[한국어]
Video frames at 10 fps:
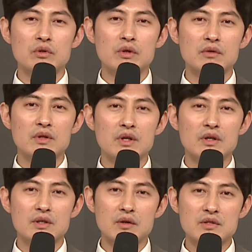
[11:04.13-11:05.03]
것,
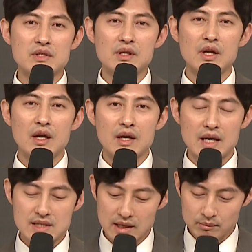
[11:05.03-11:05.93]
그것을
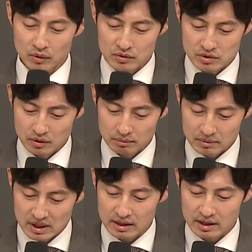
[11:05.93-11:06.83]
가장 먼저
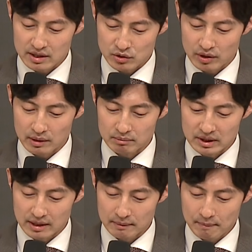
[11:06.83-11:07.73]
미안해하셔야
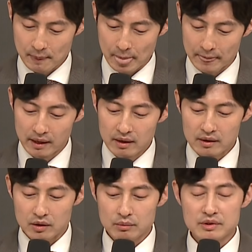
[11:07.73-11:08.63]
합니다.
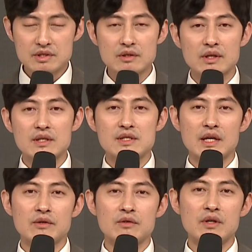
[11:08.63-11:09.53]
여러분들 지금까지
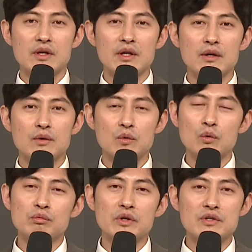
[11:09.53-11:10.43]
자녀들에게
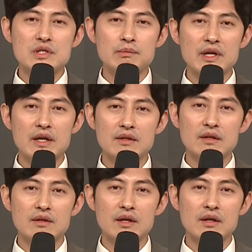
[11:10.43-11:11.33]
공부 열심히 해야
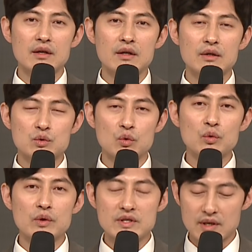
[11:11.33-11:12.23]
된다,
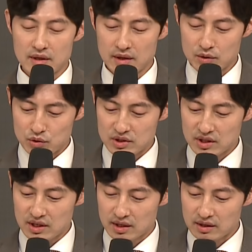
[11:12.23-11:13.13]
좋은 회사
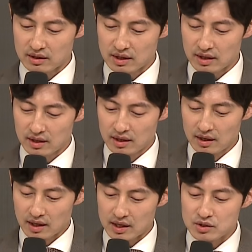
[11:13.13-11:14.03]
취직해야 된다,
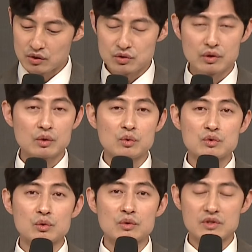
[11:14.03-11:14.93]
안정적인
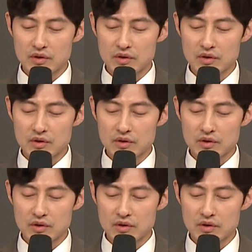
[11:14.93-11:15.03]
곳으로